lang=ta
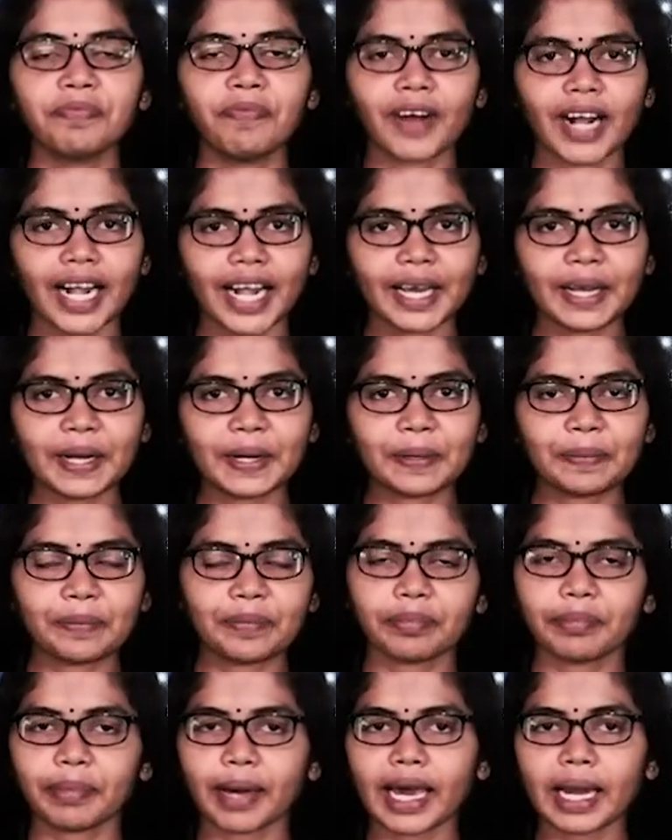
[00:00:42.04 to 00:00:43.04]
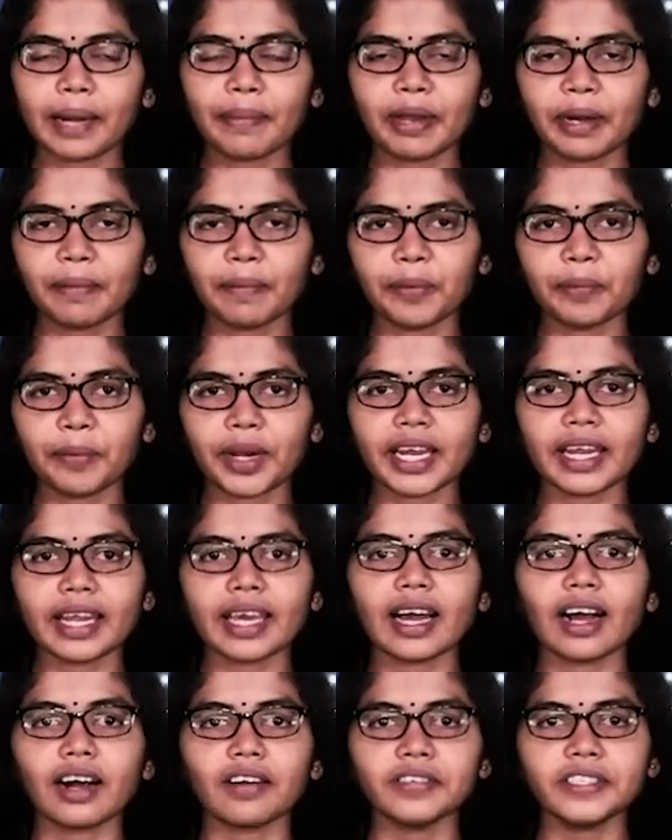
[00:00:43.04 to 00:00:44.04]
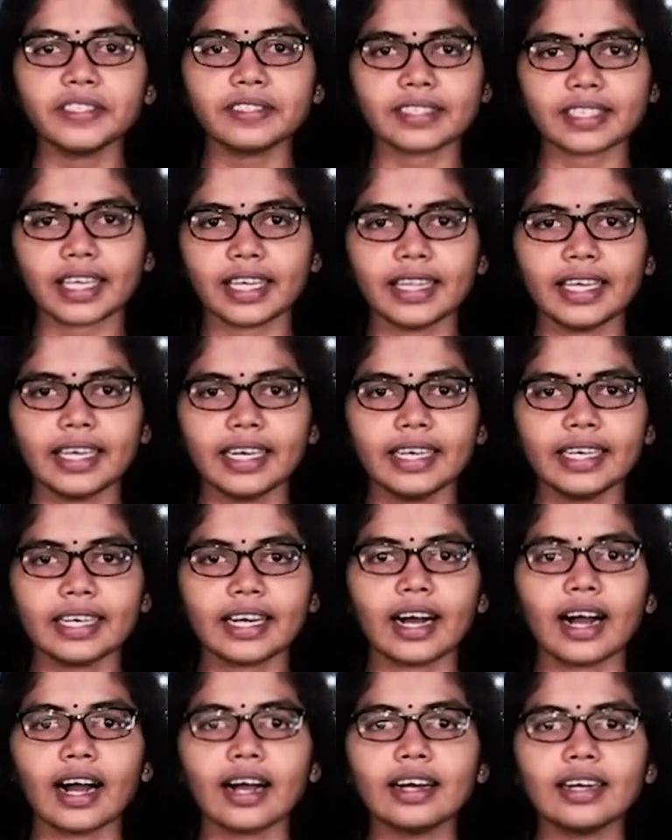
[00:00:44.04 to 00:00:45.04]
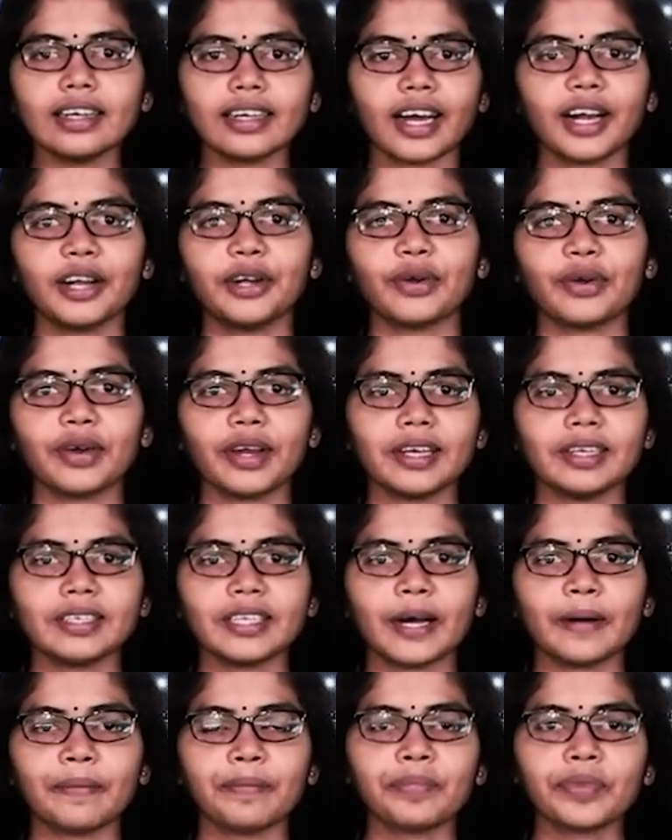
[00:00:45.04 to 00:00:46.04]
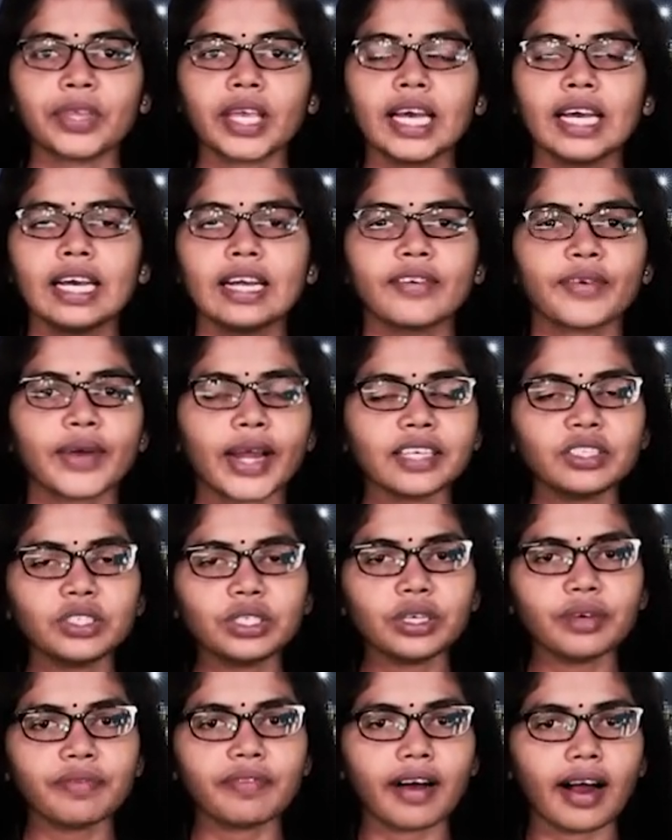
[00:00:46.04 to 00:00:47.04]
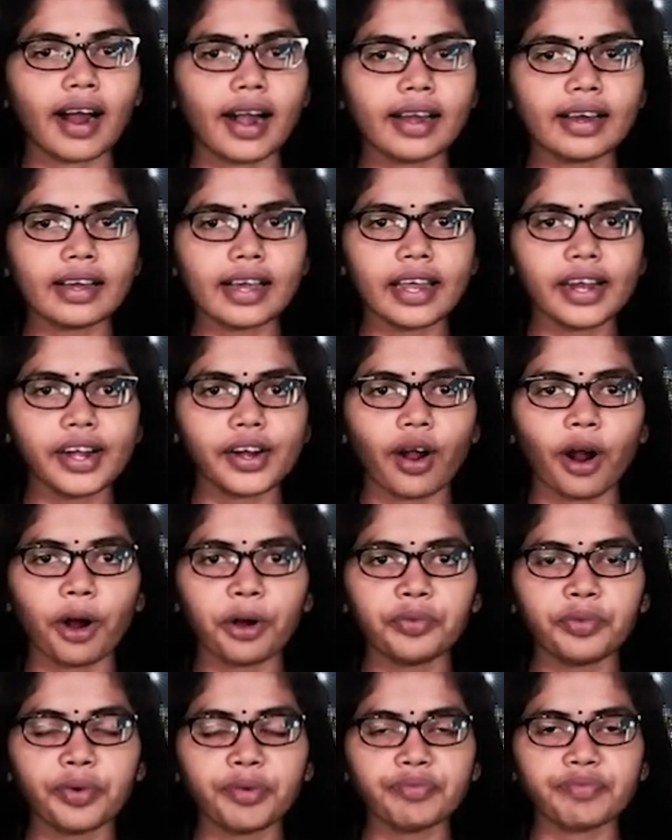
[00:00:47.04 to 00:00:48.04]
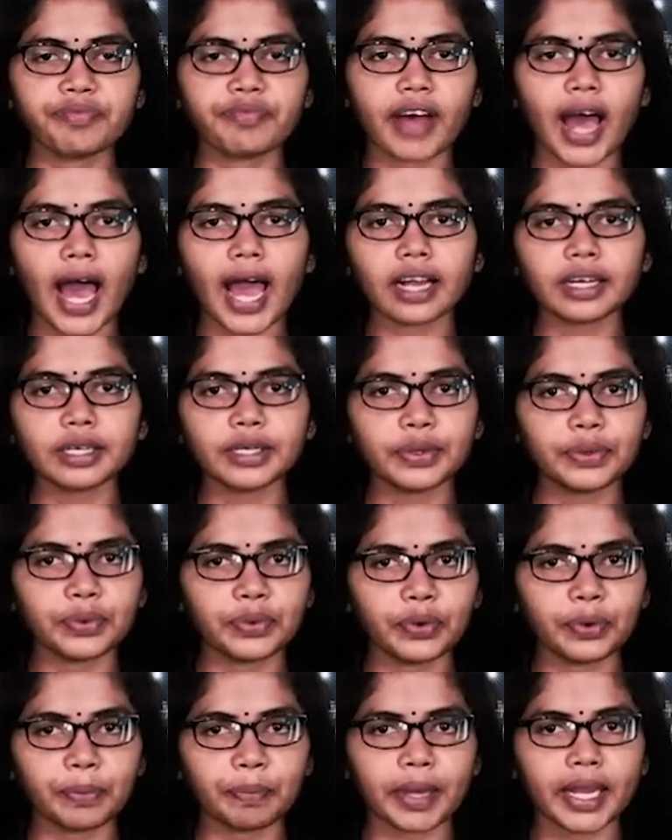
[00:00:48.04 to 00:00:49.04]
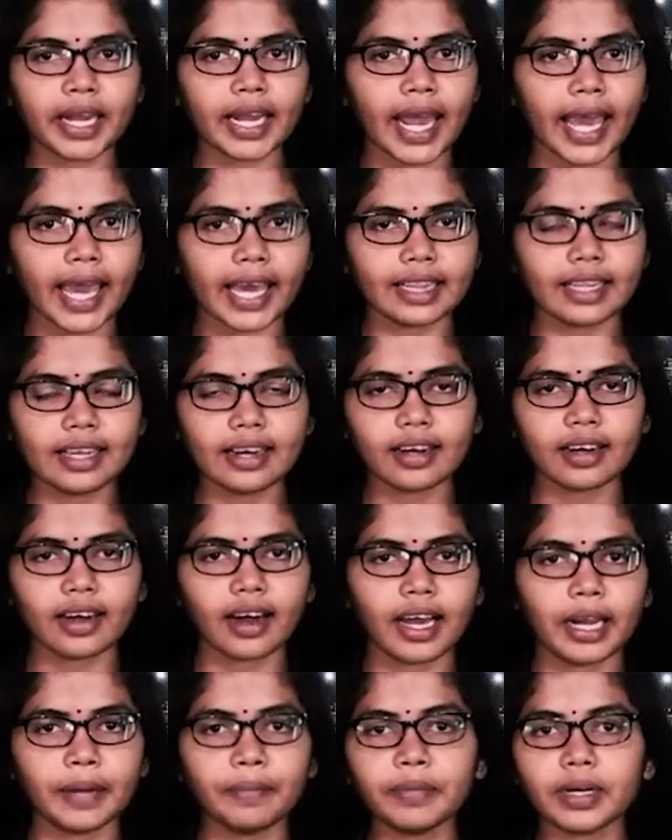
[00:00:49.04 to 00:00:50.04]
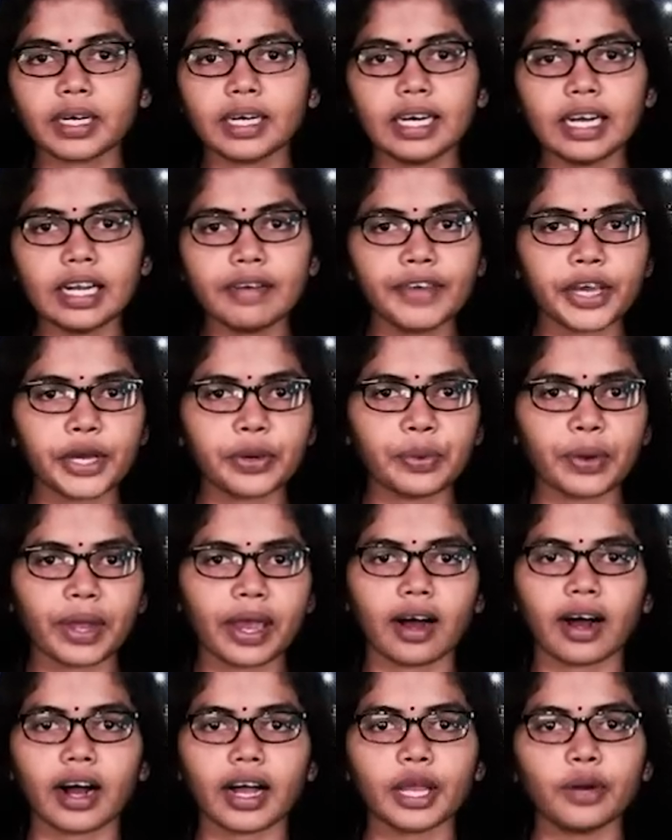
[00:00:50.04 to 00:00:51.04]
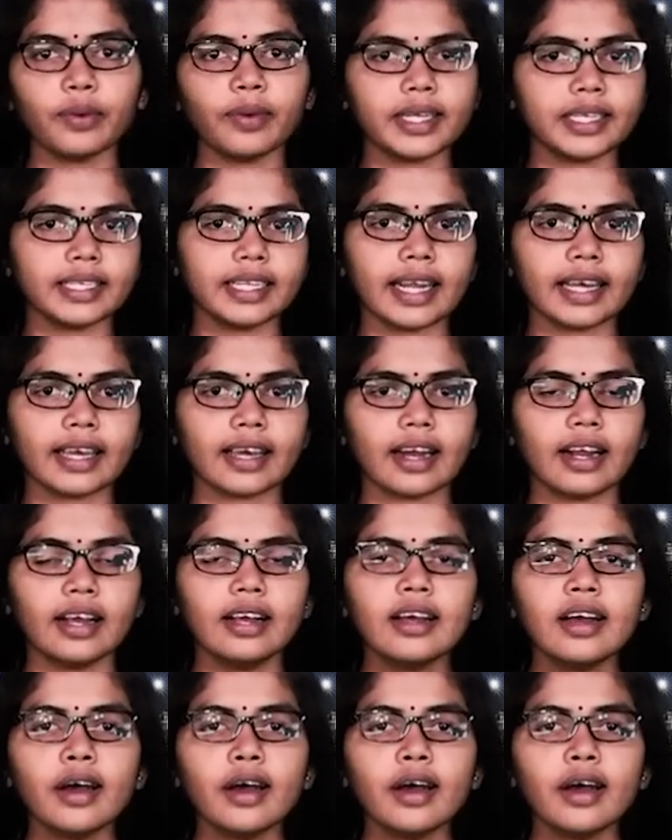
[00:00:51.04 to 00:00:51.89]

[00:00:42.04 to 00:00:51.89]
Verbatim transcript: வணக்கம் பரபரப்பு மீடியாவின் செய்திகளுக்காக நான் டொனிட்டா ரஷ்ய வாடகை ராணுவம் வாக்னர் குரூப்பின் எதிர்காலம் கேள்விக்குறியாகியுள்ள நிலையில்